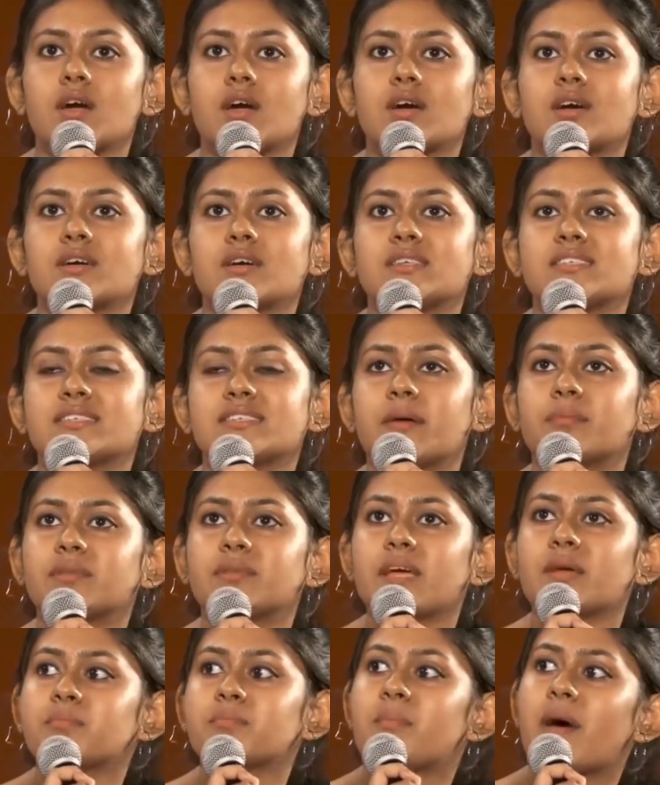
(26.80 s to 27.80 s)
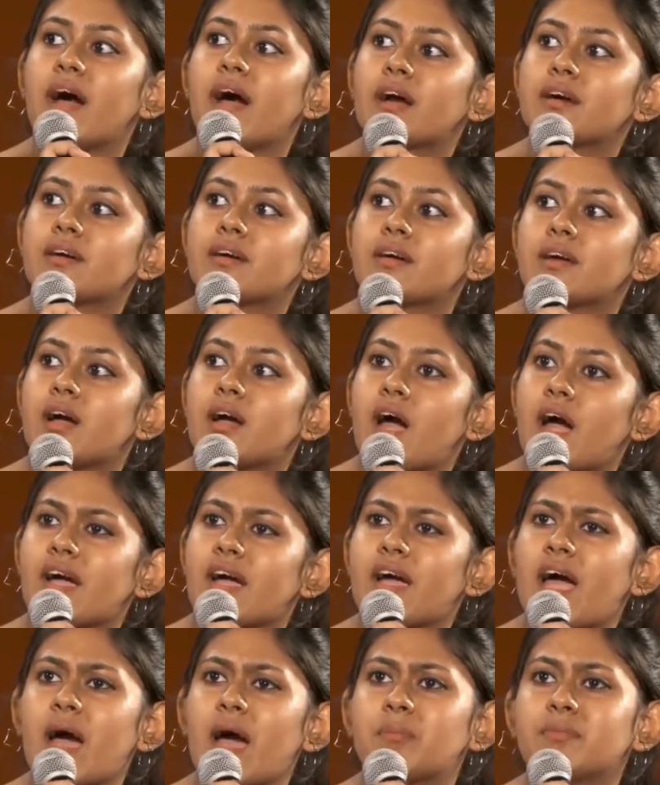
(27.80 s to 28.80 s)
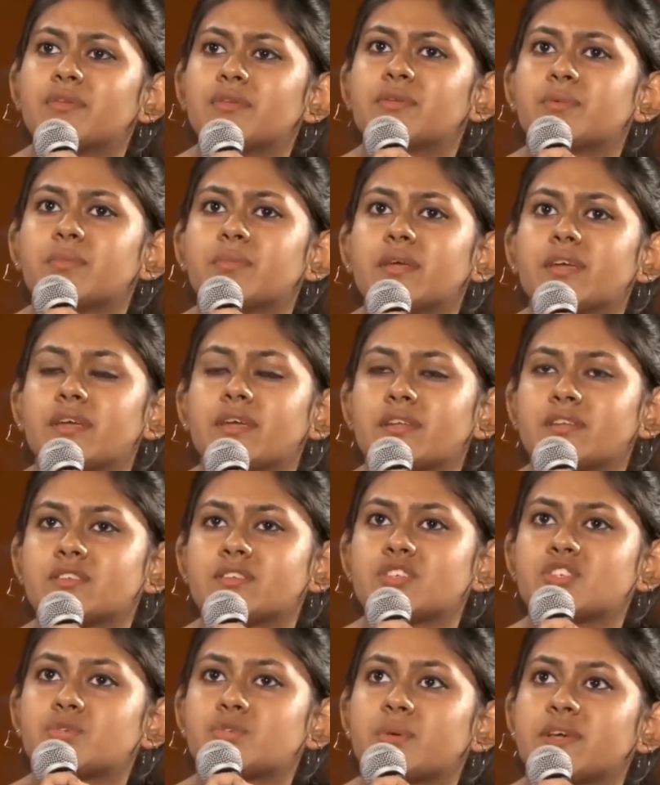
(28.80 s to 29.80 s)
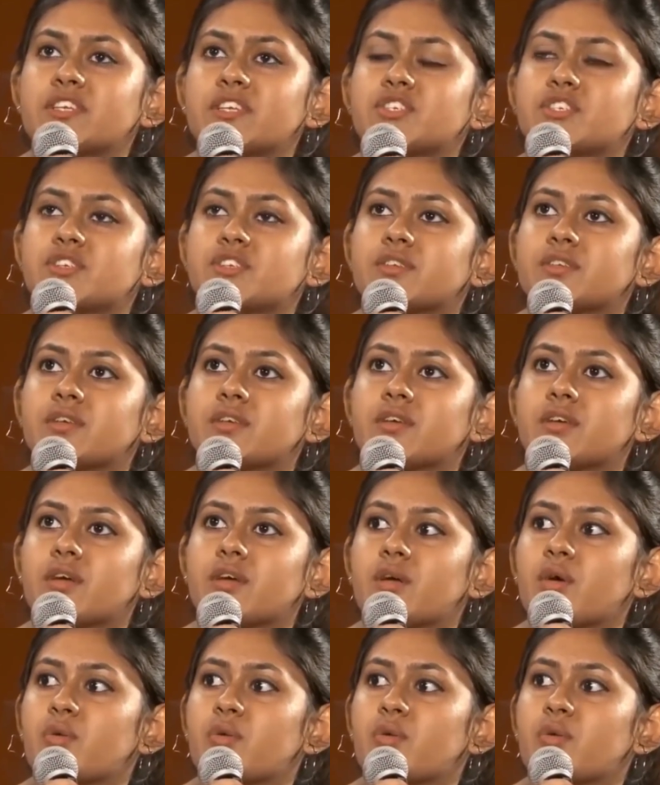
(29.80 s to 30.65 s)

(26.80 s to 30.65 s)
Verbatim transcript: কিছুদিন আগে আমি এমন একটা পরিস্থিতির মধ্যে ছিলাম